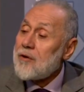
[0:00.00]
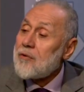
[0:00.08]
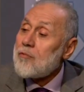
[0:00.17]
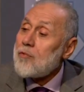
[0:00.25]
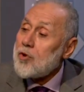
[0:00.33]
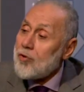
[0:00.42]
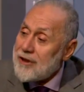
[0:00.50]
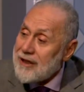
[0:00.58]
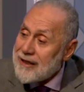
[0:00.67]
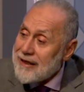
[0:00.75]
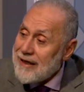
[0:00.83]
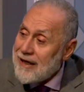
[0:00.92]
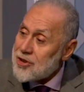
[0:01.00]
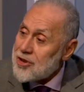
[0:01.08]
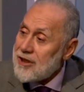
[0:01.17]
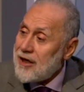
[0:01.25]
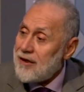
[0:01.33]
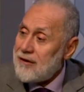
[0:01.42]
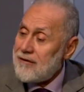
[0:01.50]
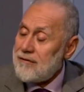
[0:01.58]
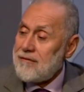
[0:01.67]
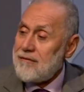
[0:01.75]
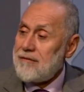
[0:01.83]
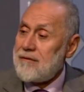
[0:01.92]
ويدرك الأشياء
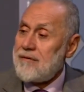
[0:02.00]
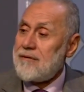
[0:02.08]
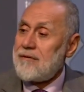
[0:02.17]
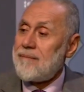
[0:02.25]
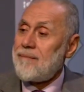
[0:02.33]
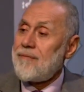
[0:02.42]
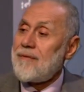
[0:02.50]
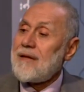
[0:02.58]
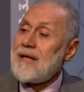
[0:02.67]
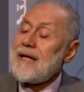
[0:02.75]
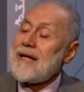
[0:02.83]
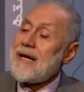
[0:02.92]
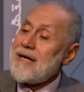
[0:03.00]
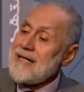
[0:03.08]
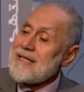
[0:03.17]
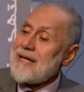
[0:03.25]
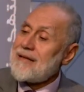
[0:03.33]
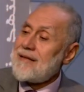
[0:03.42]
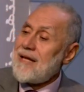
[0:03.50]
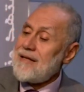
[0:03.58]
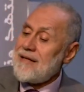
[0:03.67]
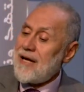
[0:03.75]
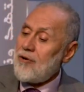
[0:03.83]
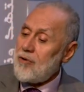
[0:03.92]
الغريزة
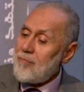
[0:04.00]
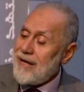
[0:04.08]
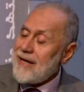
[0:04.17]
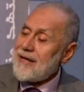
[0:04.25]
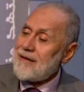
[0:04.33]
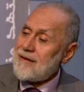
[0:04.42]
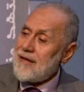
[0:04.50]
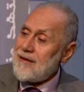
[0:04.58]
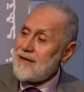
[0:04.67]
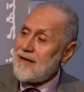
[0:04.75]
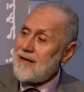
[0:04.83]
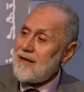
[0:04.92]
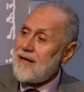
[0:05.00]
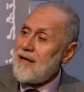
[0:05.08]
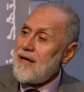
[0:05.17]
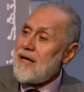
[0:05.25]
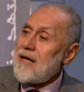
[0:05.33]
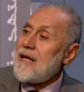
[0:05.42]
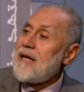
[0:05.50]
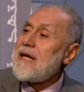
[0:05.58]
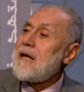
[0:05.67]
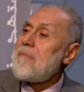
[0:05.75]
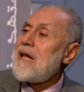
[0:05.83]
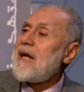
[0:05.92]
الثانية أو الملكة الثانية اللي
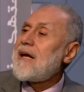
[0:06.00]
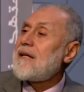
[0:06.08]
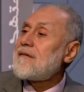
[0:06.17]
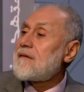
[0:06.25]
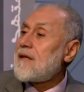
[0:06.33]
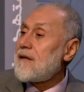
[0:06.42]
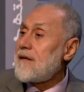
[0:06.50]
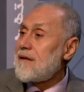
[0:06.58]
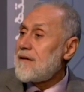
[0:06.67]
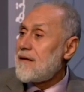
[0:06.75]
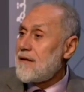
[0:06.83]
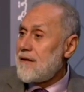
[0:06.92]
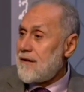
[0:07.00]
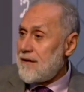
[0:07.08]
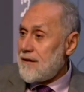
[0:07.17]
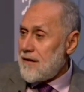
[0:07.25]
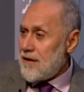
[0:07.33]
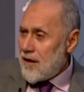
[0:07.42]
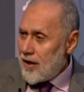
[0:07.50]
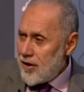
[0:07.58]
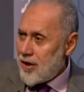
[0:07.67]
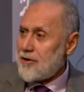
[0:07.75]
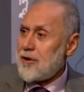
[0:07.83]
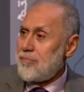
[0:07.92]
هي ملكة
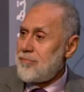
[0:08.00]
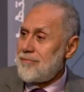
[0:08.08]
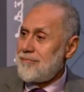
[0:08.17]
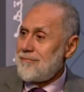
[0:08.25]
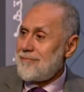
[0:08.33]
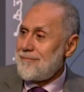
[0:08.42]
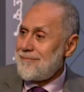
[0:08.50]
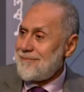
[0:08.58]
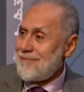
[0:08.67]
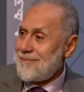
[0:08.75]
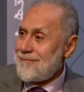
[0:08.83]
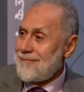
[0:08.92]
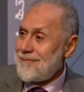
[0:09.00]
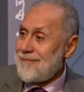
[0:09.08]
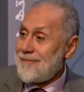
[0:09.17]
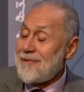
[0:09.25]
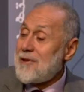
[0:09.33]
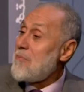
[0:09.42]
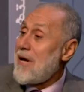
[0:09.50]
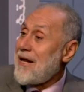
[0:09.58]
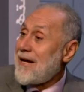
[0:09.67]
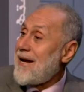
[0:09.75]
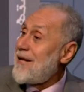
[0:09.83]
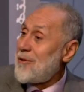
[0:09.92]
الغضب دي
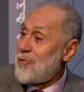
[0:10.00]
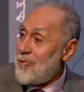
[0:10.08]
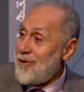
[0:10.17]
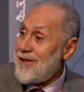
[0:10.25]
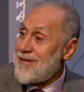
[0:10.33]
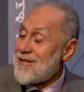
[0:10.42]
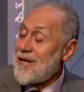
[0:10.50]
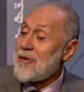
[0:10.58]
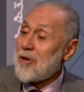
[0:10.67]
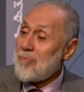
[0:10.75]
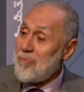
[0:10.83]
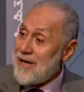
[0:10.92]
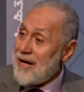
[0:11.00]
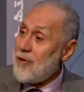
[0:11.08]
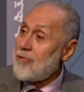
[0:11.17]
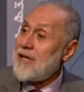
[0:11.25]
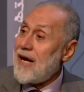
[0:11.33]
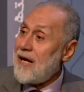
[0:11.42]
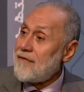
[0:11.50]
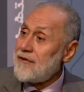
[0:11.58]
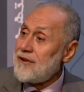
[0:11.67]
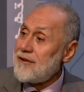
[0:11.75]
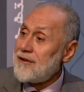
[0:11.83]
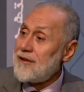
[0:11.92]
ملكة عند كل إنسان ربنا أودعها فيه